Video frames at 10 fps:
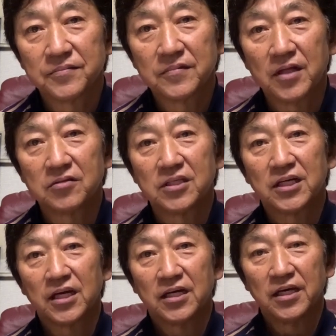出る機
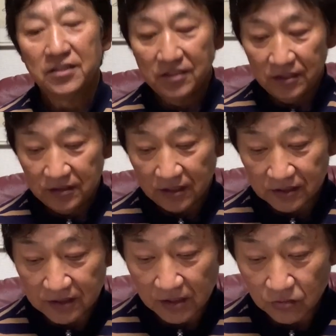会が減っていってで
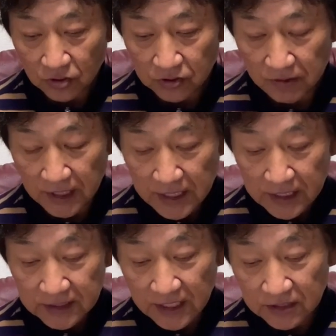すね今年は
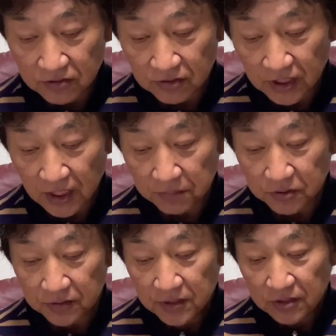32ゲーム
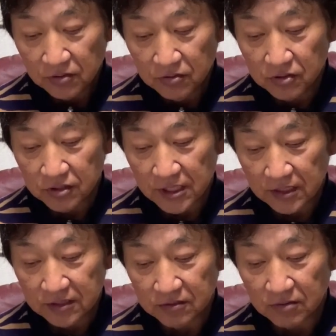43
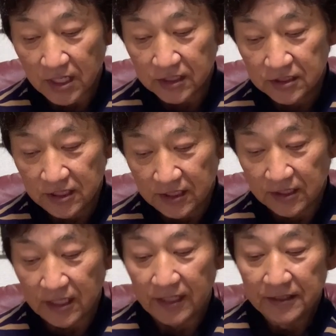打数の8安
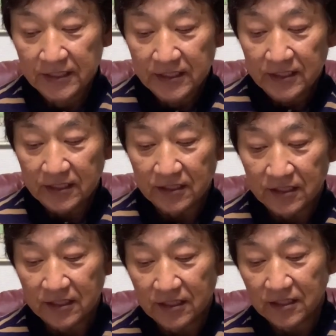打
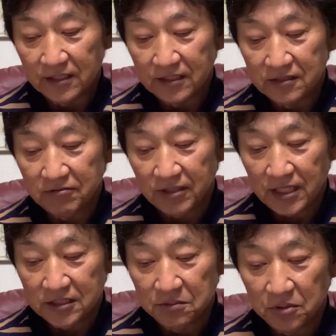えー、1割
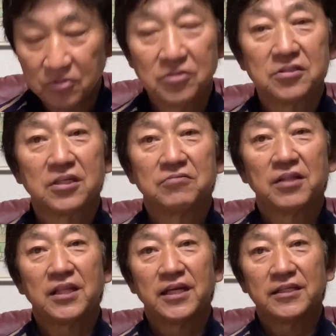8分6厘しか打
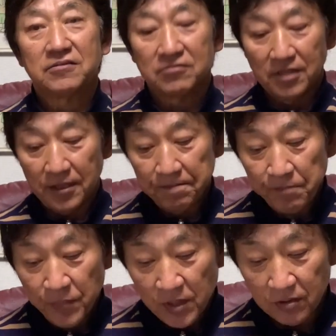ててないっていうね、
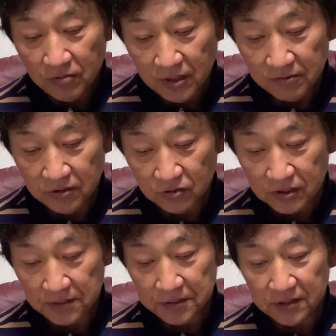まあ、この辺はちょっと
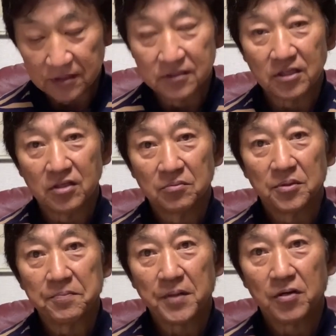寂しいんですけれど
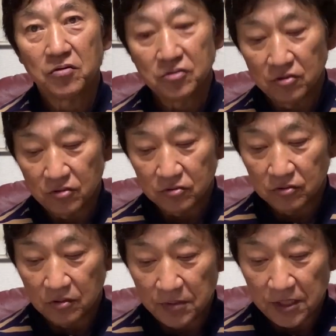も、まあ、北条君
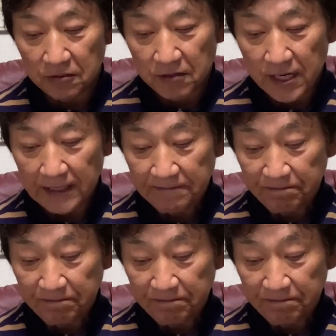の場合は